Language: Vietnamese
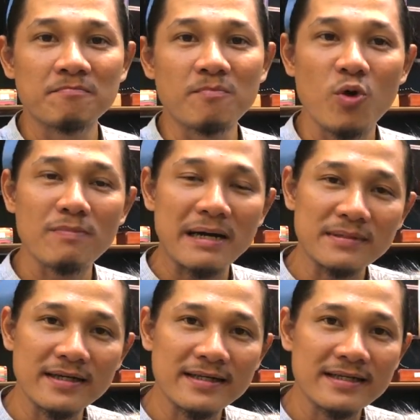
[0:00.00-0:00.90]

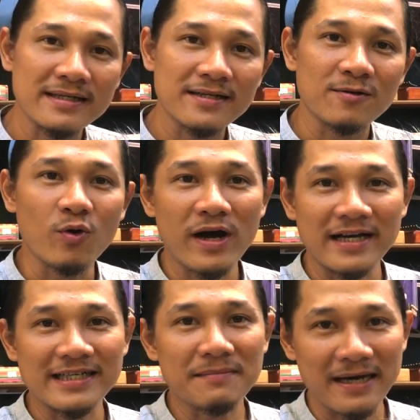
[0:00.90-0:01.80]
430 của
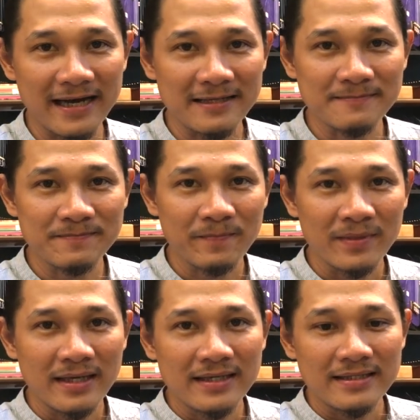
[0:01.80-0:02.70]
hãng Yamaha
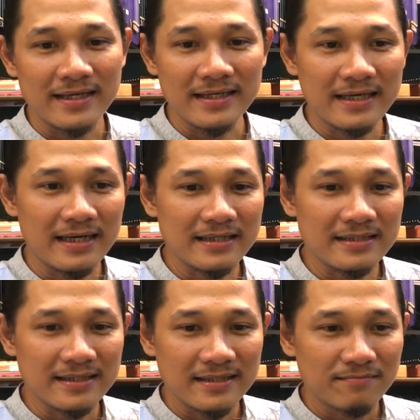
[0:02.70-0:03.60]
thì à,
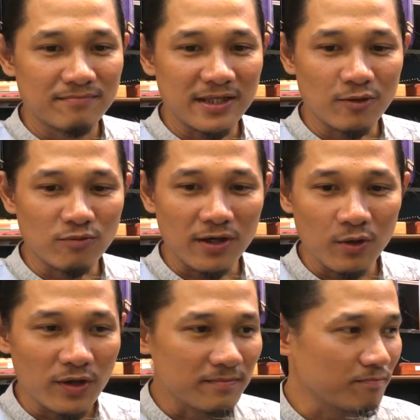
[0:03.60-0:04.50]
mình cũng nói
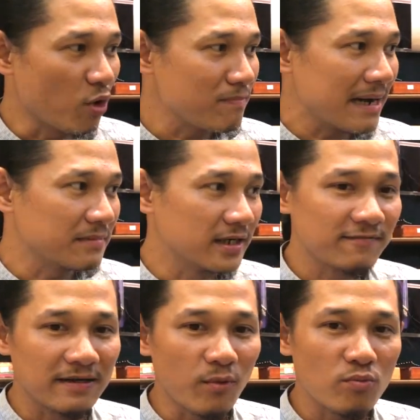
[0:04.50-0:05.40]
luôn 430
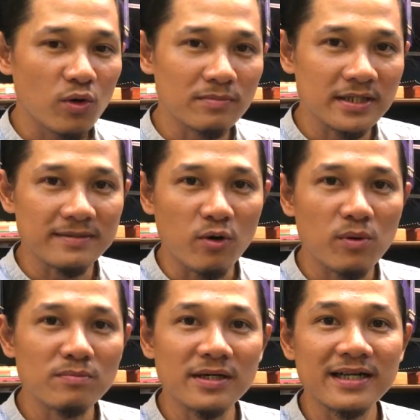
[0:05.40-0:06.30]
và 440 thì
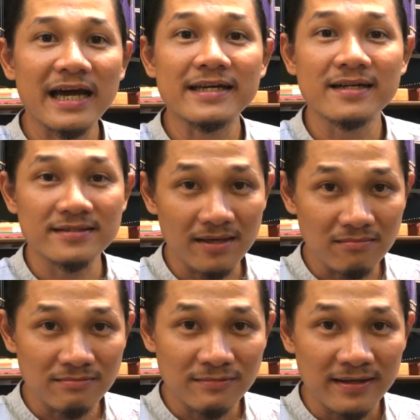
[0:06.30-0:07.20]
440 nó hay hơn một
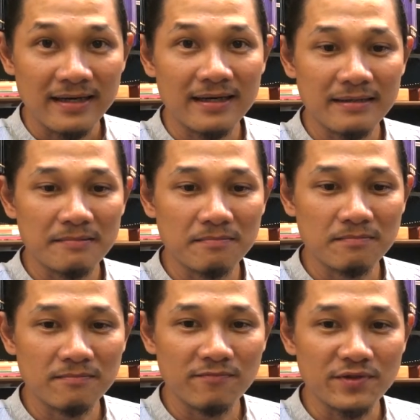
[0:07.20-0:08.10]
chút à,
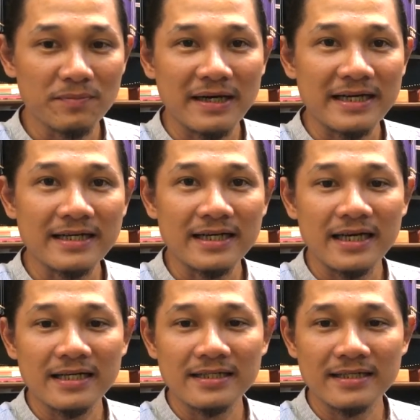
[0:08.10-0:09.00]
nhưng mà cái cái